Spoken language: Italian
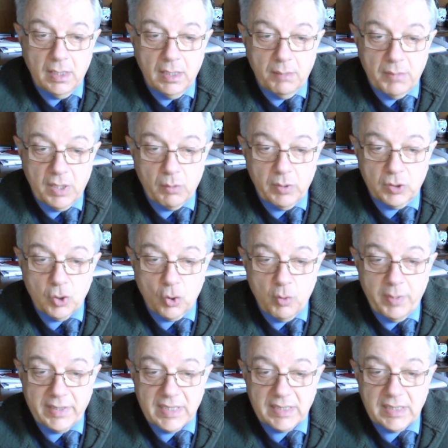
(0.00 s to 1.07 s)
ma in quanto
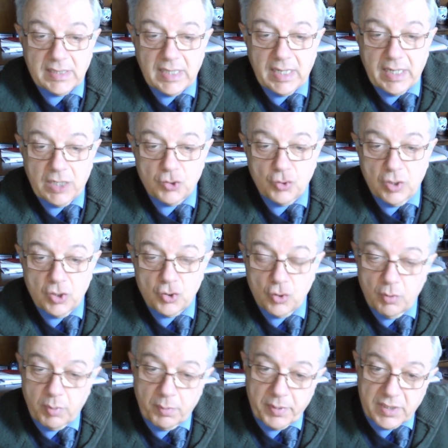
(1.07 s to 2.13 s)
comandate dalla ragione sono
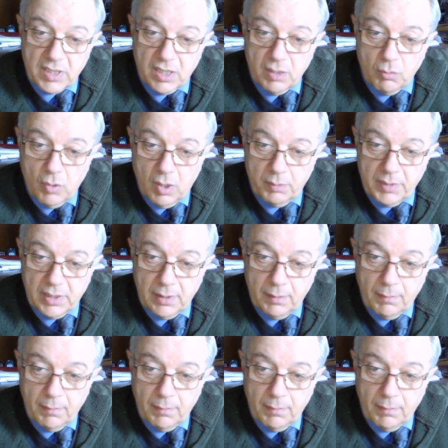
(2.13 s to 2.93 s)
proprio degli uomini.